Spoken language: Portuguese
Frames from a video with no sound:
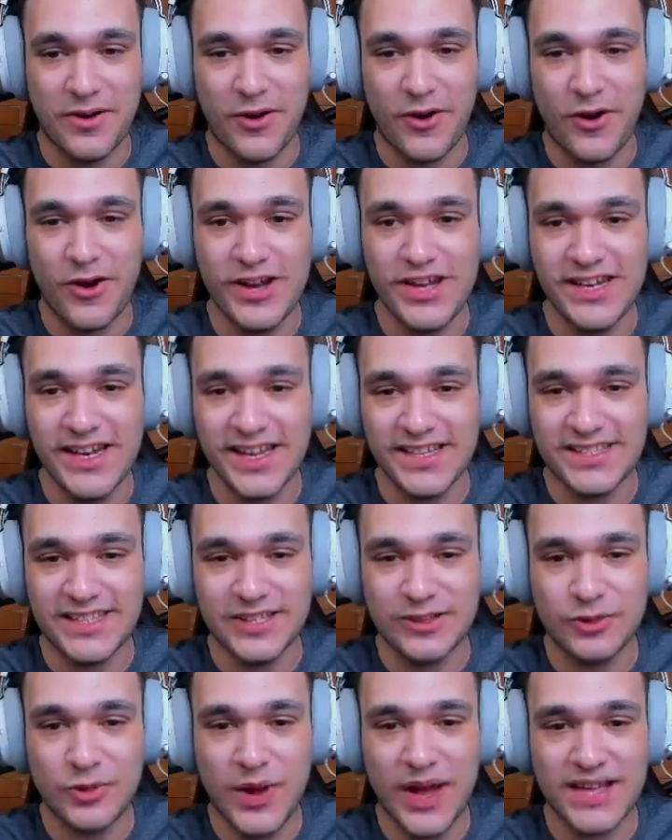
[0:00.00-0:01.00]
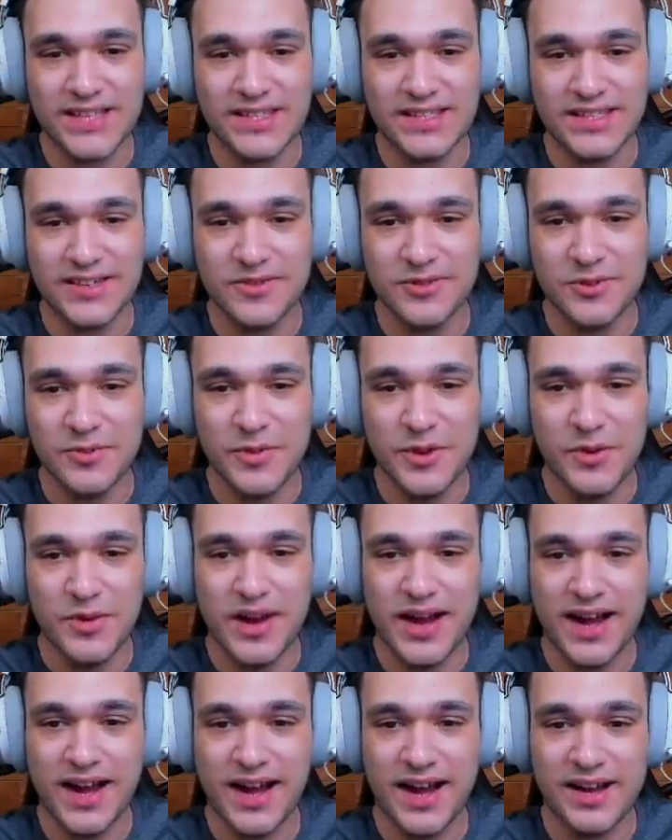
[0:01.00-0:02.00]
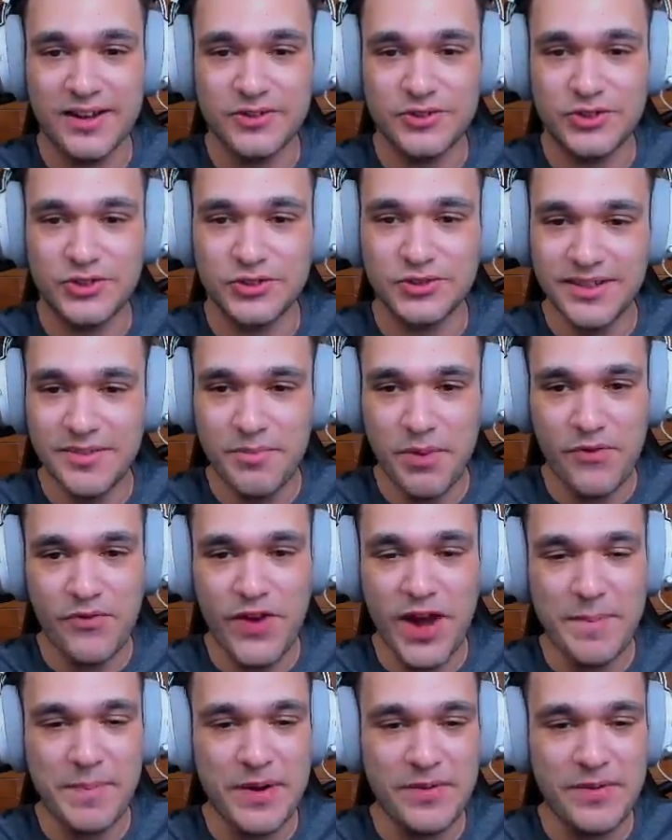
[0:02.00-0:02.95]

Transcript: Olha a situação do meu carro, tio. Pode ficar pra